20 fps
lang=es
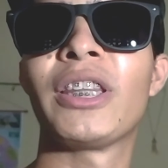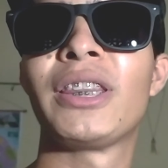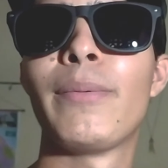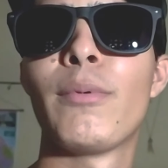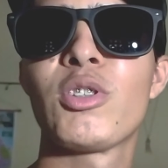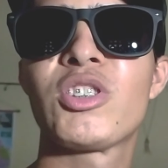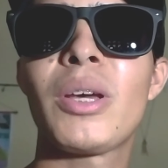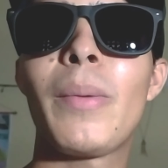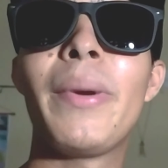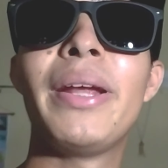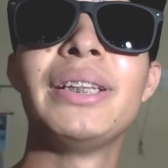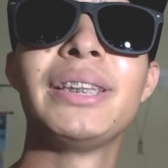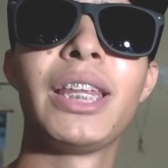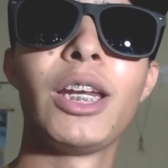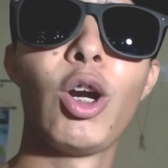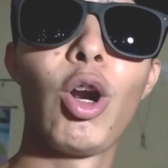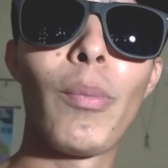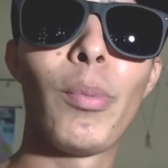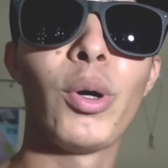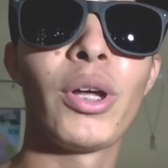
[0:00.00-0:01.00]

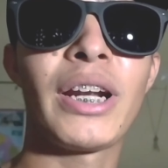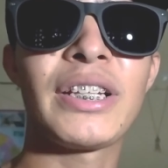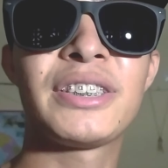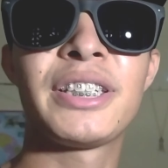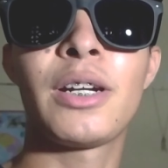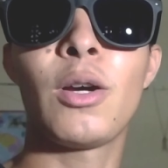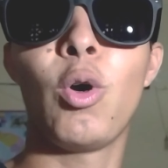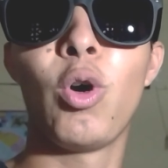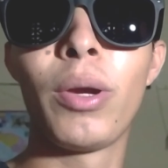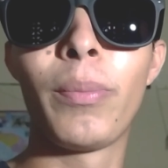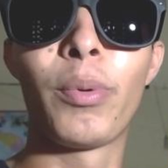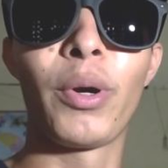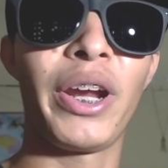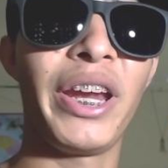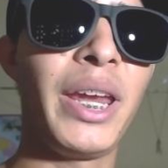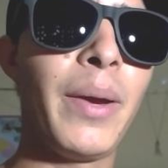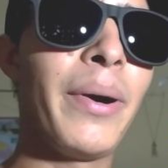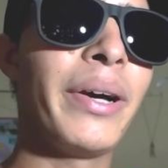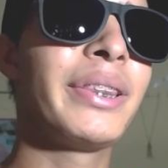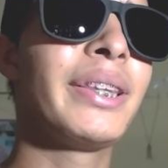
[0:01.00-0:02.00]
lastimosamente no lo podré hacer hoy
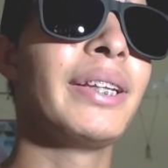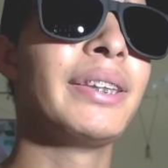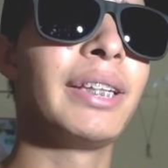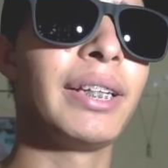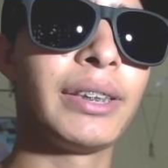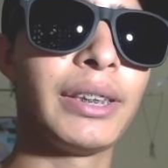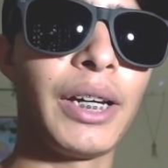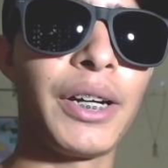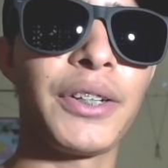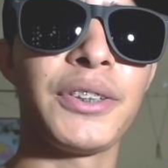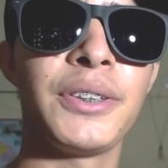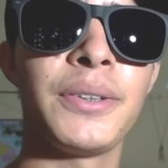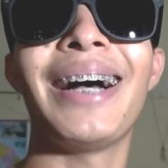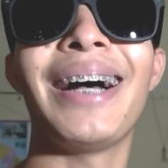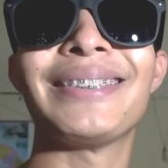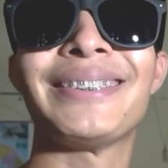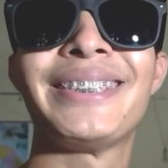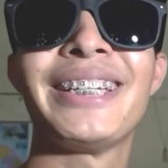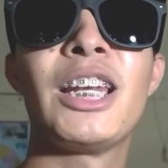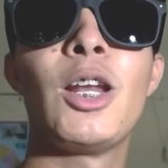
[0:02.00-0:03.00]
porque ya es bastante tarde,
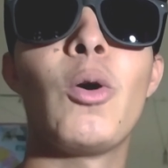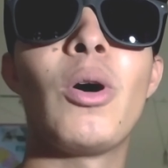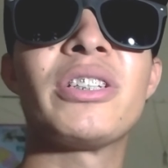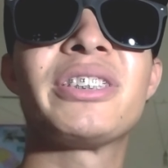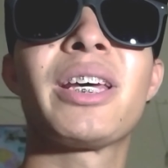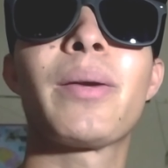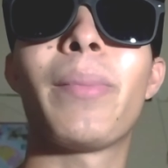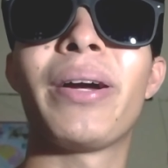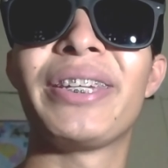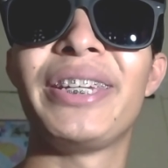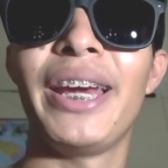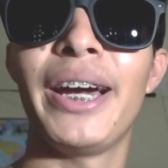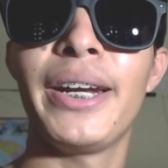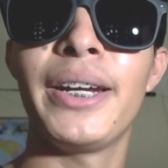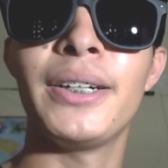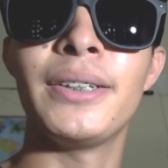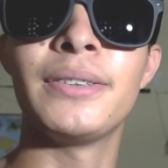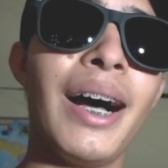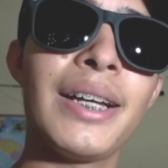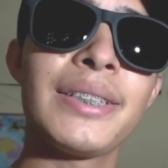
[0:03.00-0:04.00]
así que lo voy a hacer
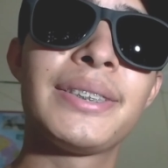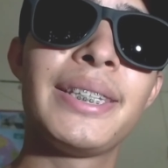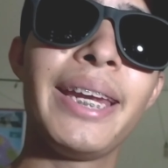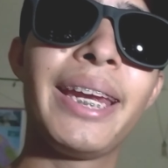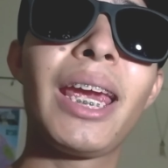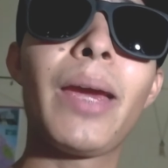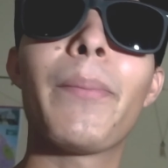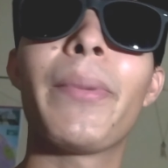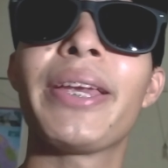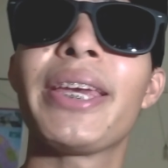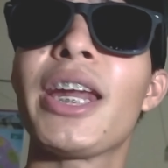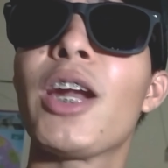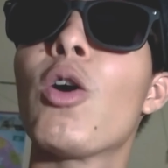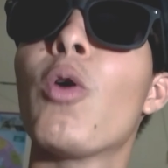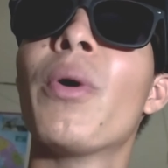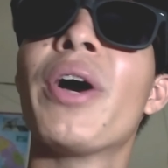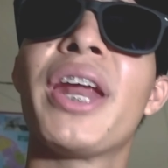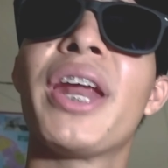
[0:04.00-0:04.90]
mañana. Así que mañana lo